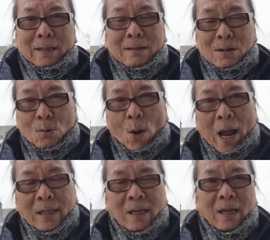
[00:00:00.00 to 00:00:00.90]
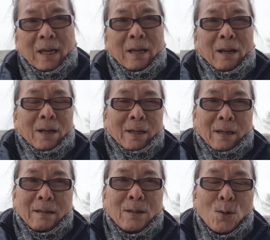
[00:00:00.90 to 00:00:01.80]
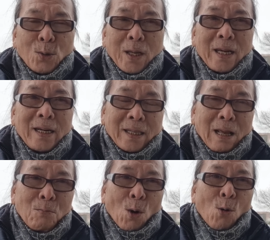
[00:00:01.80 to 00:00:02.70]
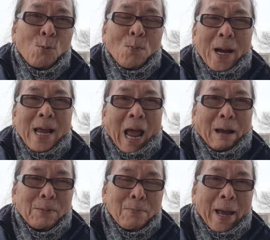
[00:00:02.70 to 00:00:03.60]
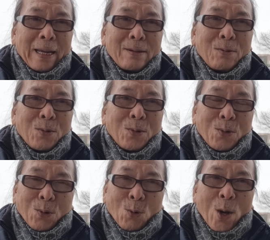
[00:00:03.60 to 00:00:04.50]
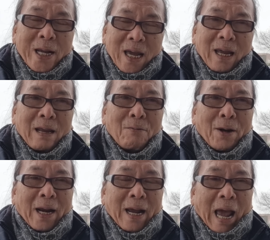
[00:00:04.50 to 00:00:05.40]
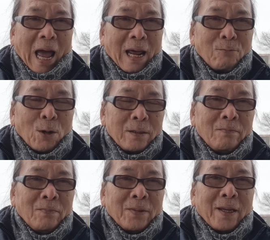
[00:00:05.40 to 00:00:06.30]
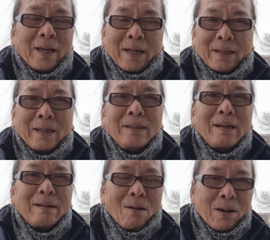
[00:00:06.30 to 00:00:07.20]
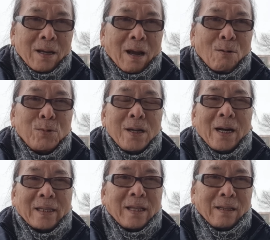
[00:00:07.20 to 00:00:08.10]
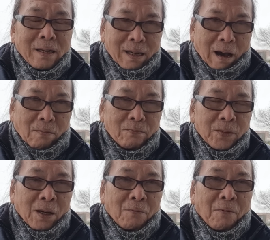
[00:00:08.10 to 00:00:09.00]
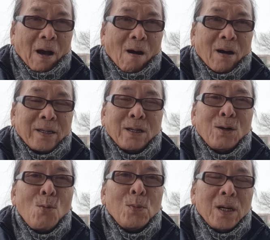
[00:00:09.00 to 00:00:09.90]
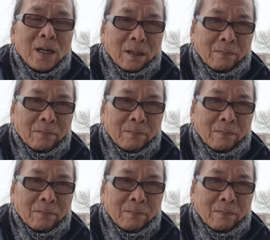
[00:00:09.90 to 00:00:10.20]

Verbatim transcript: vừa qua thì lực lượng Houthi đã tuyên bố bắn hạ máy bay của Hoa Kỳ và cả Anh Quốc thì tin tức đó hầu như là tin tức dỗm và họ chỉ nói vừa